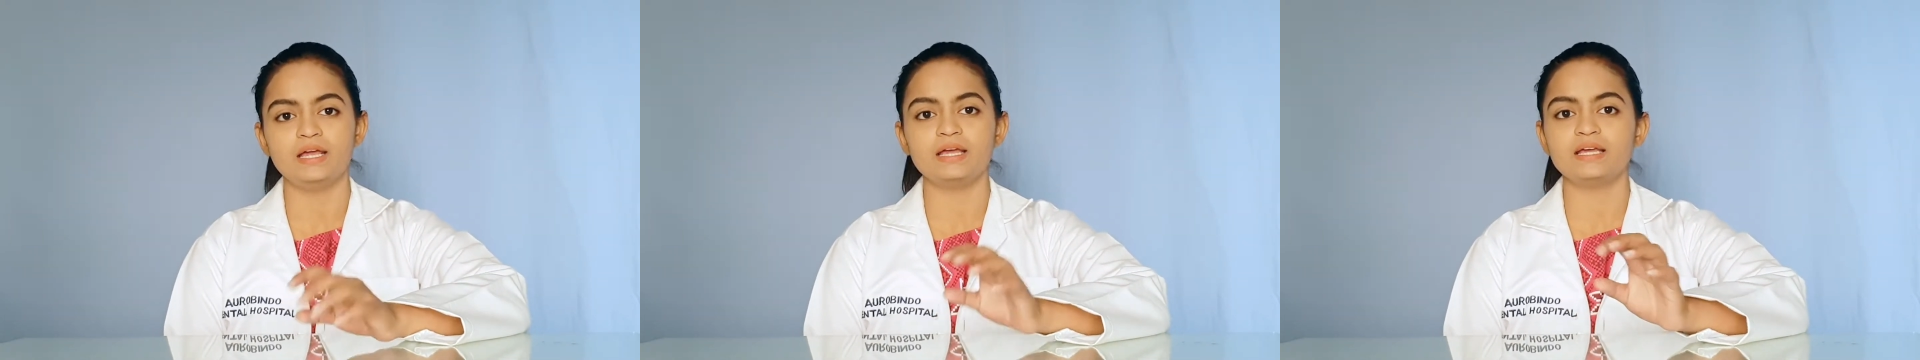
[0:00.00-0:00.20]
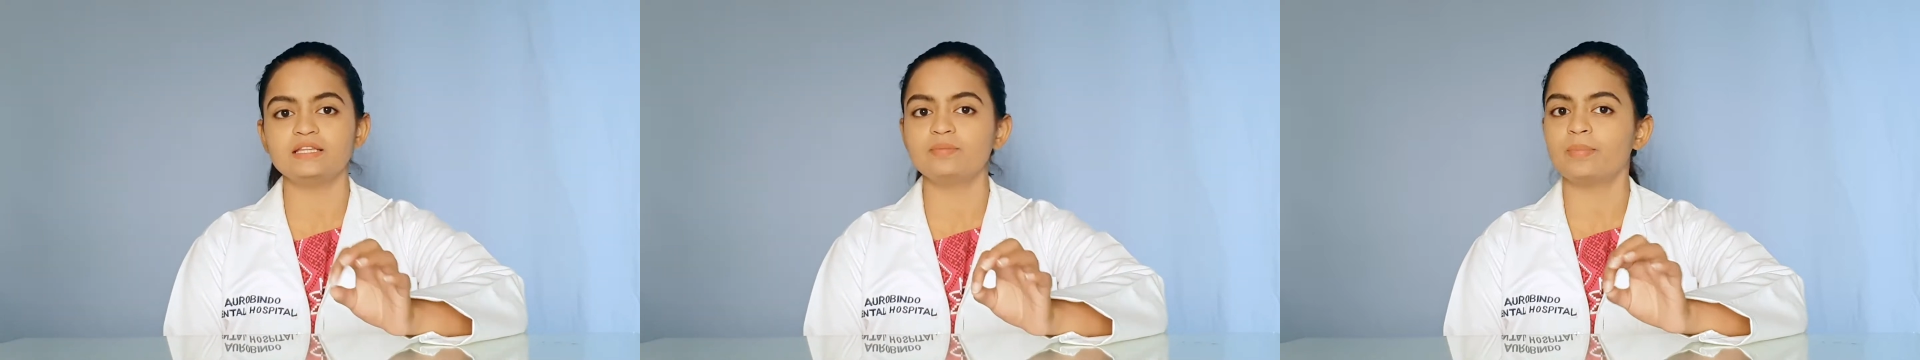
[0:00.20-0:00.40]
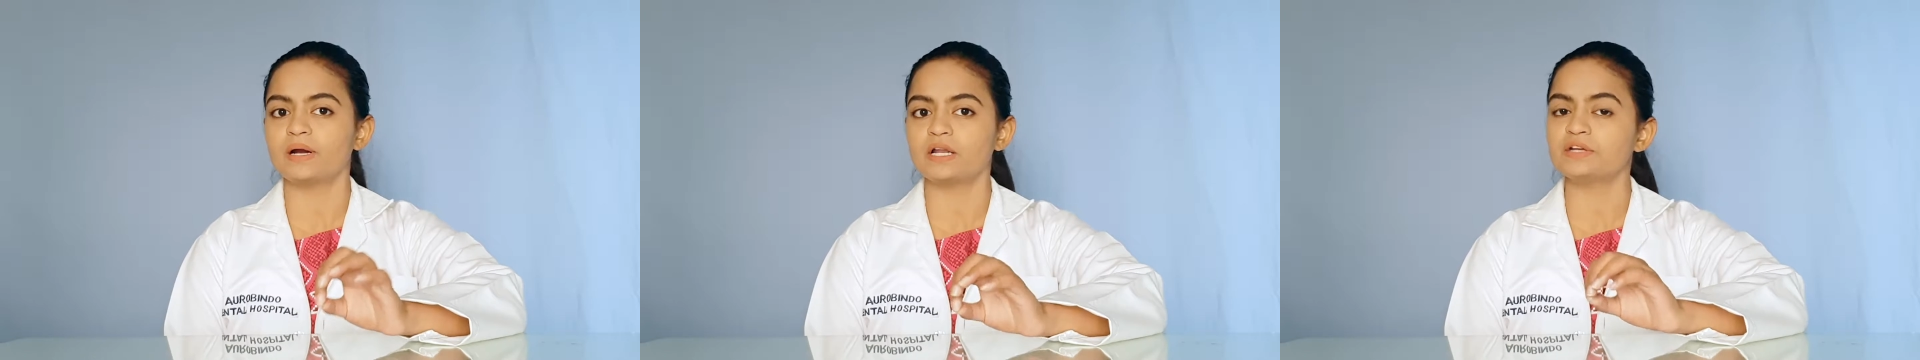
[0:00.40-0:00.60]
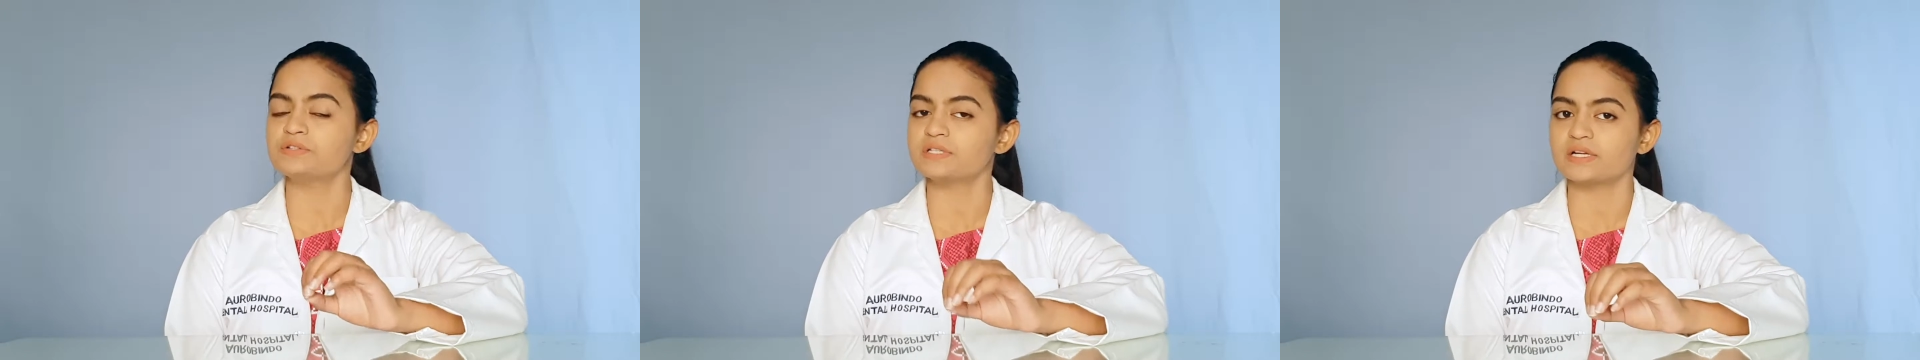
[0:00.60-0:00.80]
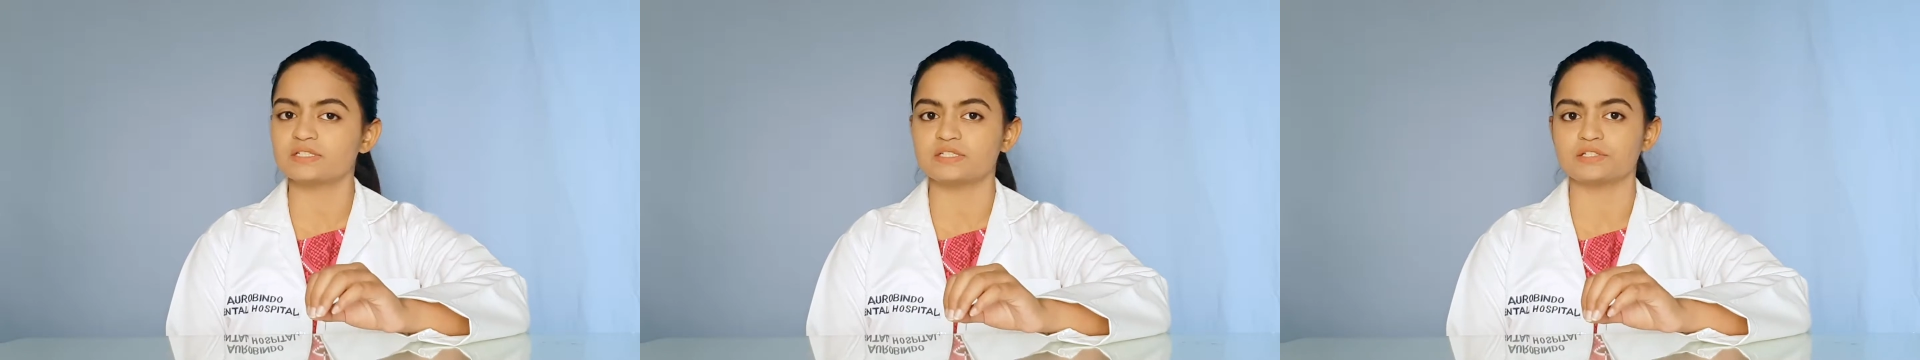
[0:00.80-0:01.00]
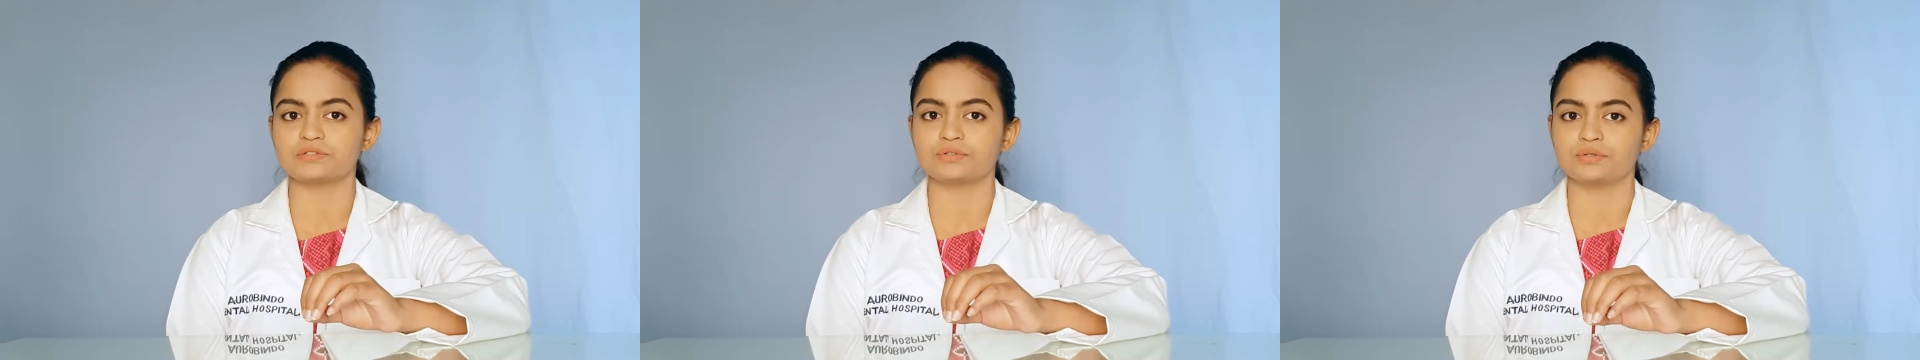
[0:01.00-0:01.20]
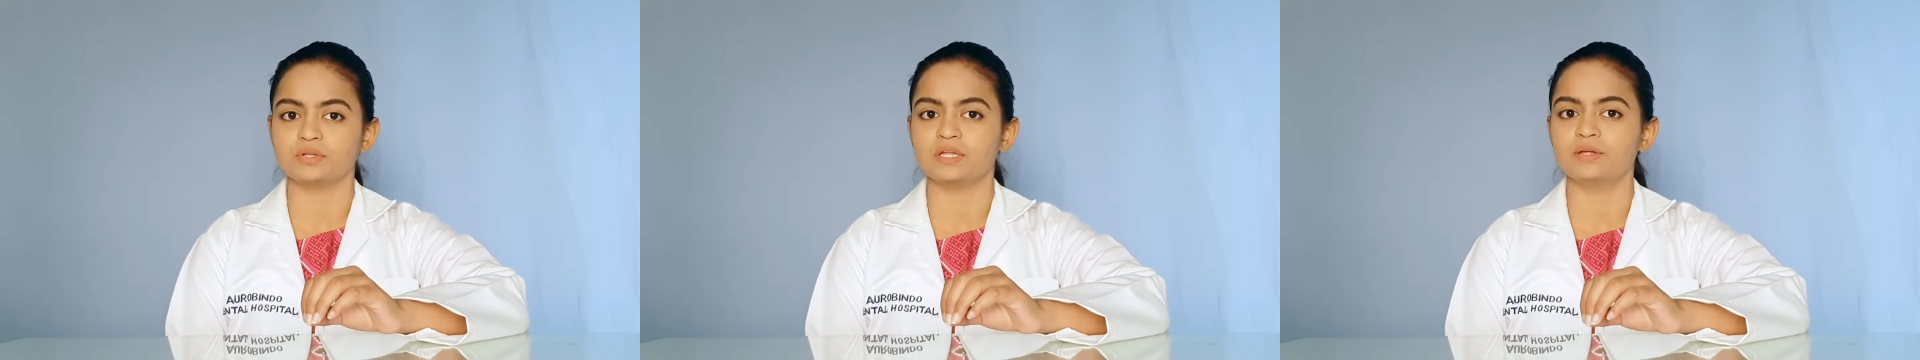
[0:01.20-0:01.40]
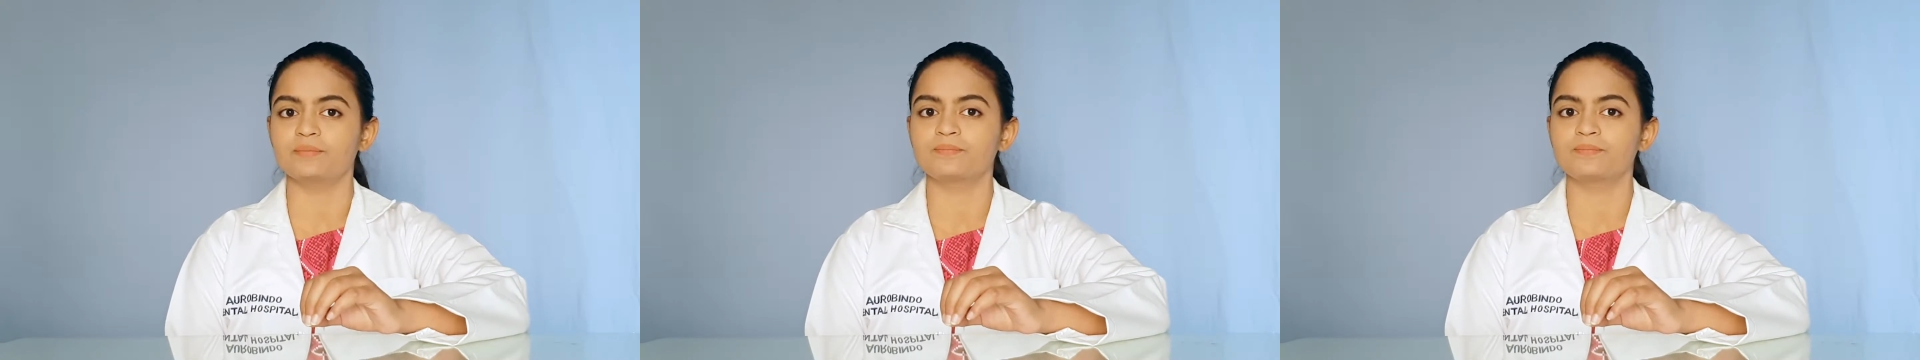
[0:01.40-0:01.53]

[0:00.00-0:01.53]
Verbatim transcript: ఇది పళ్ళను సరిచేస్తుంది